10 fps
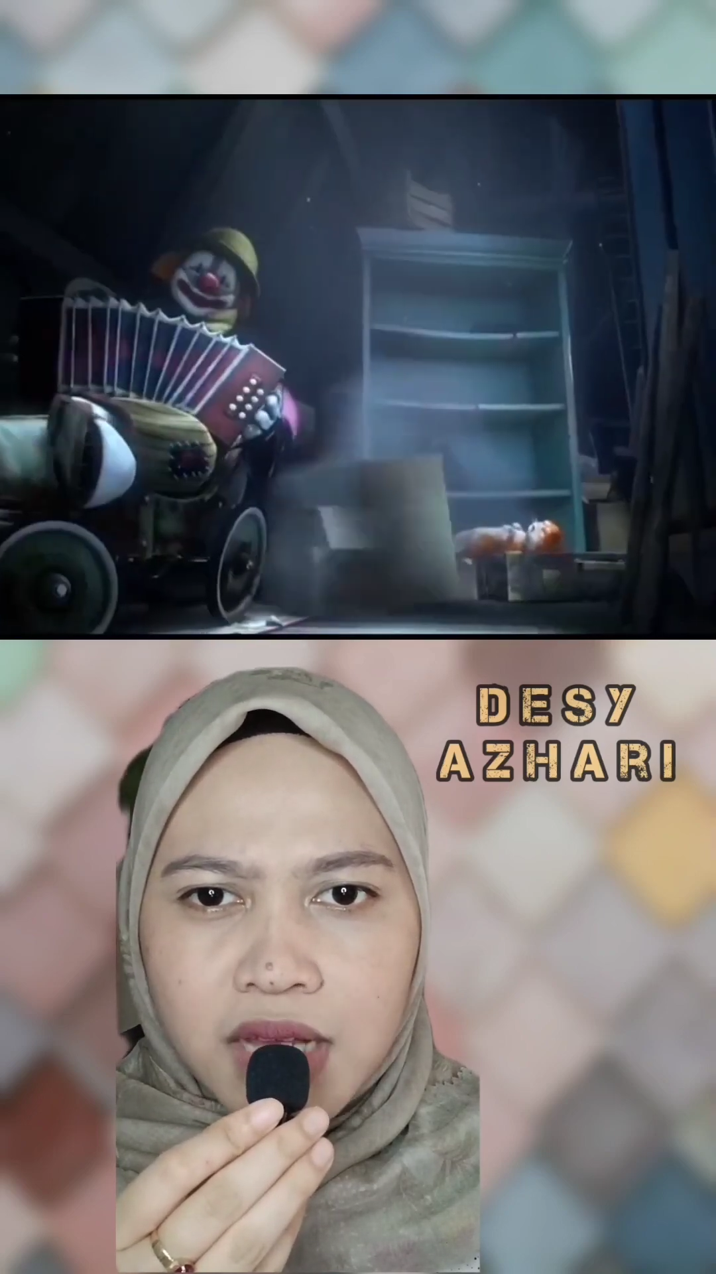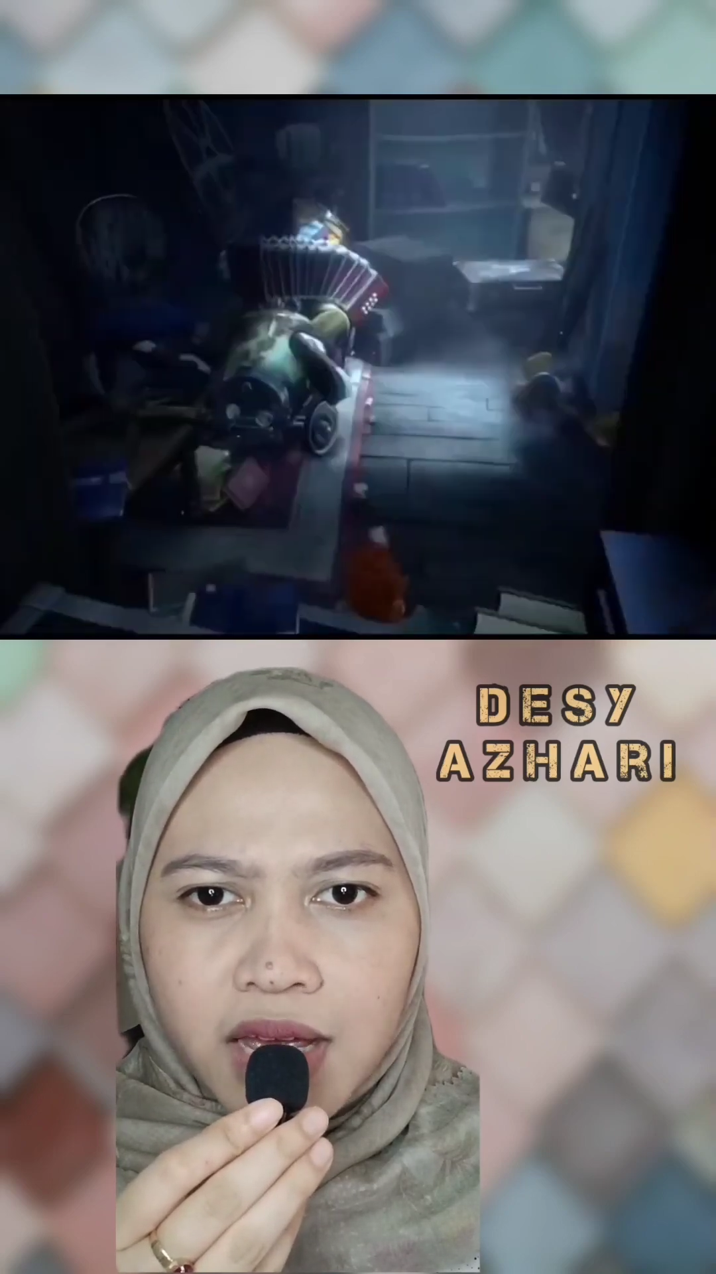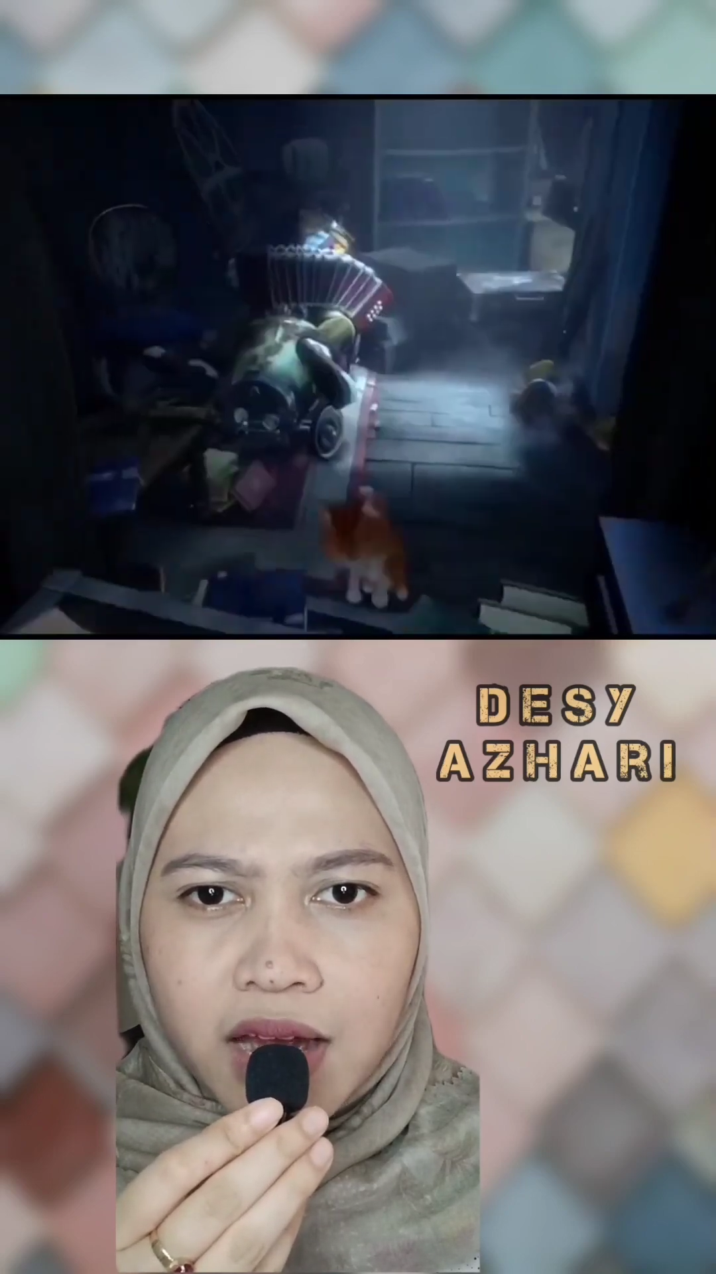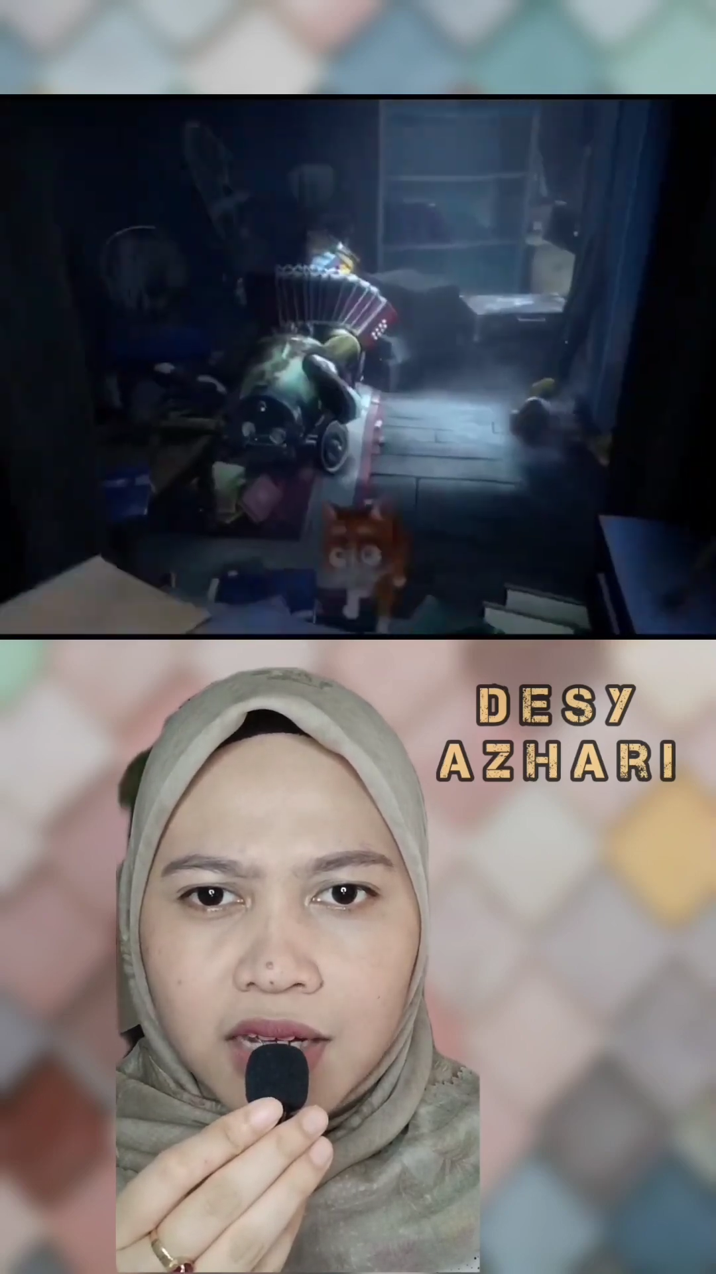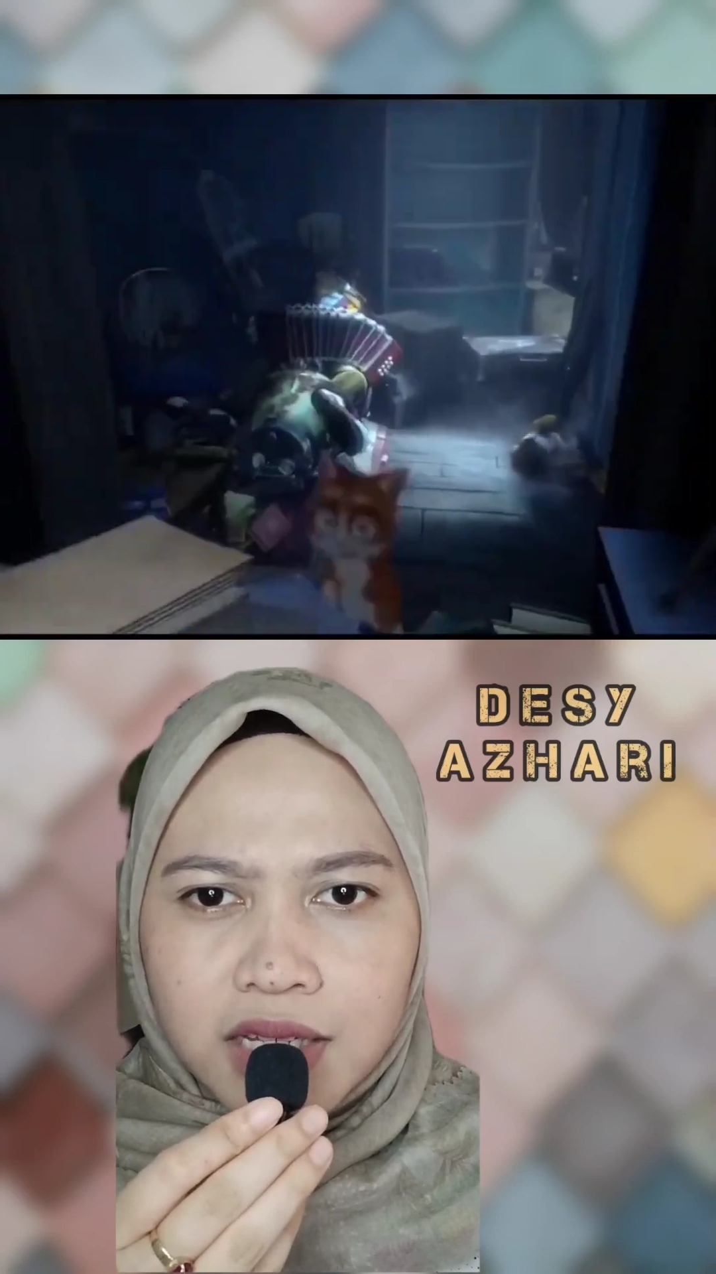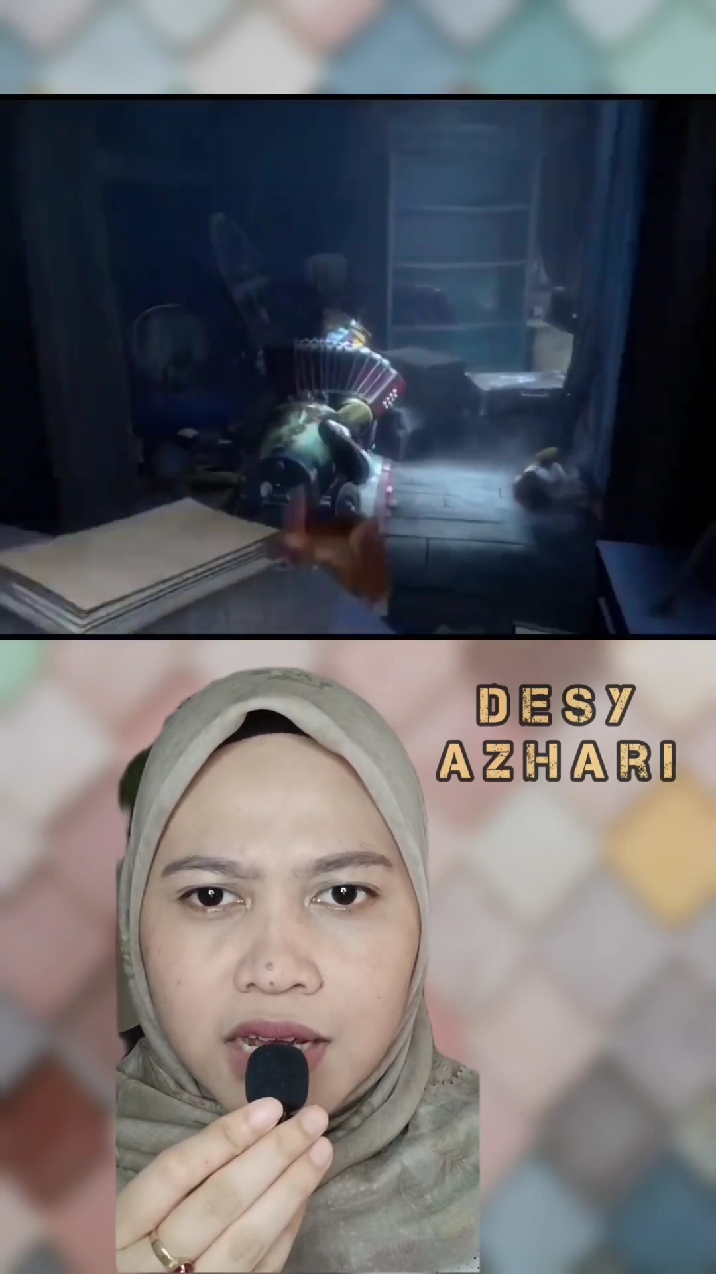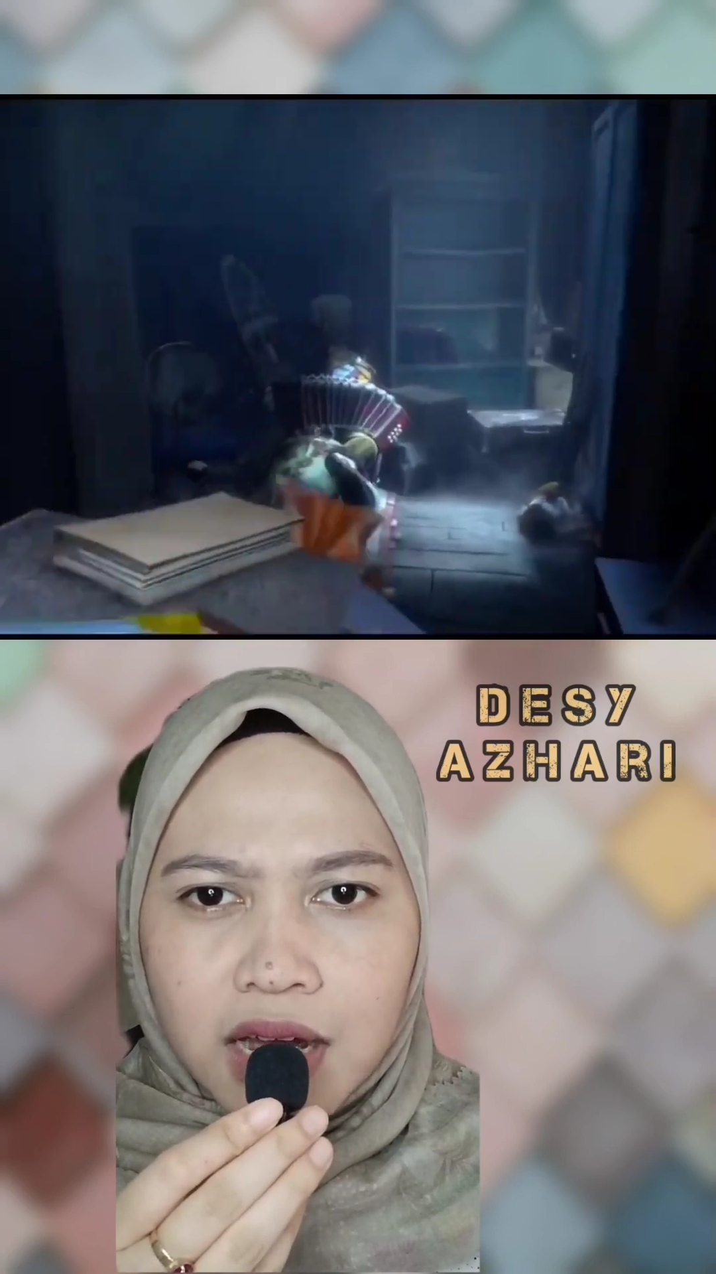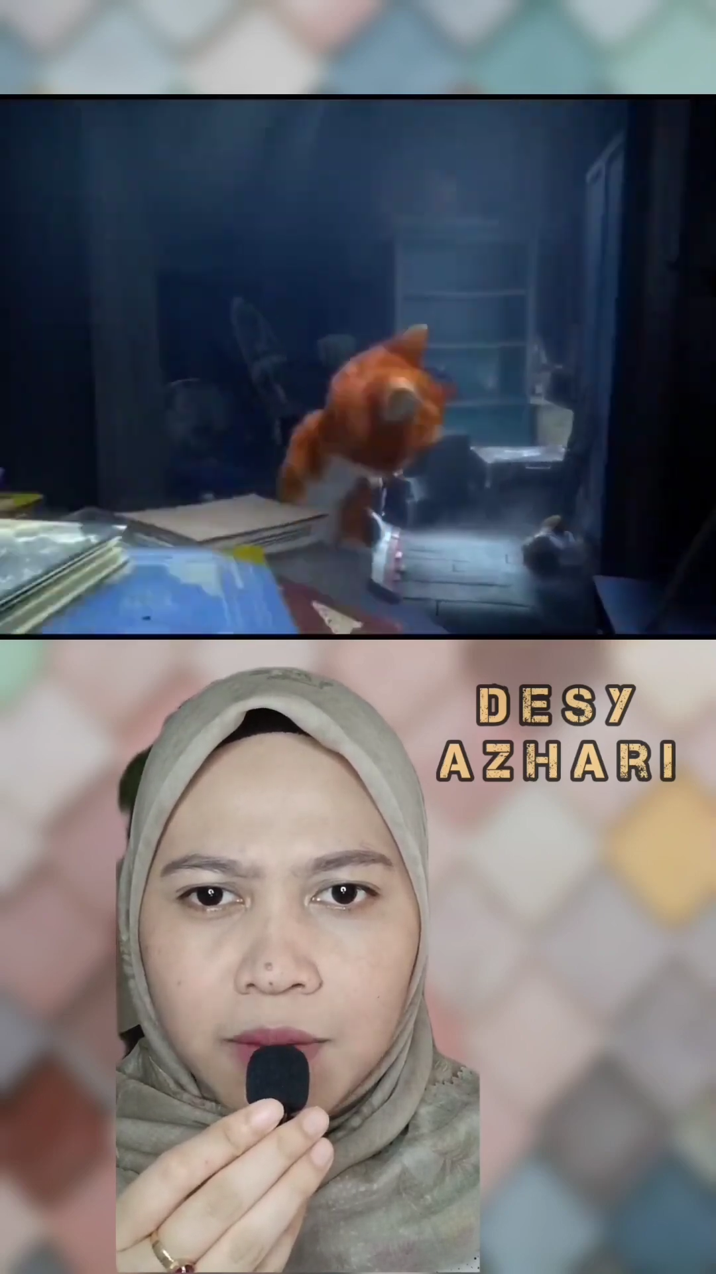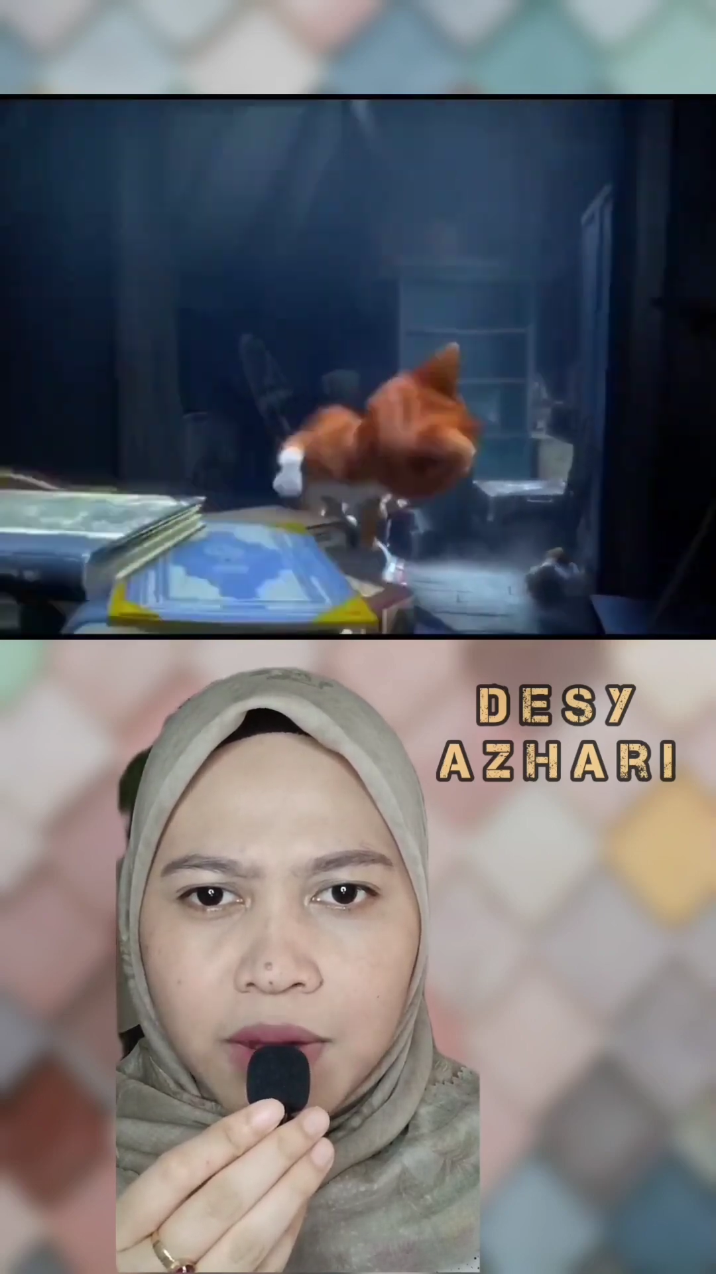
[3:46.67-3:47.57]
sayangnya